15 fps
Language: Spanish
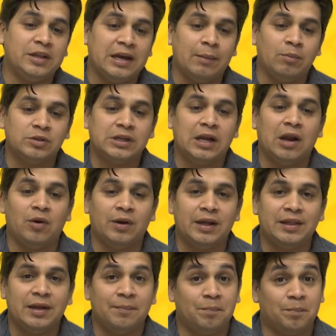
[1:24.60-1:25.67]
digamos, a la
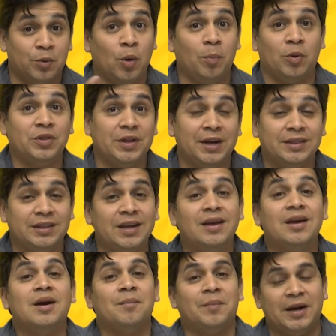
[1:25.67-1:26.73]
hora de proponerte
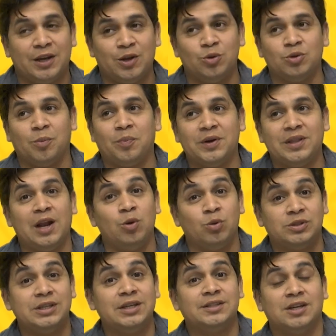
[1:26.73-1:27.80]
para que uno pueda
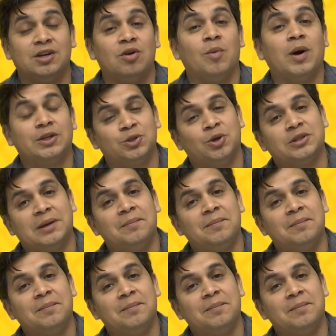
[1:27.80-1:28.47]
lucirse como actor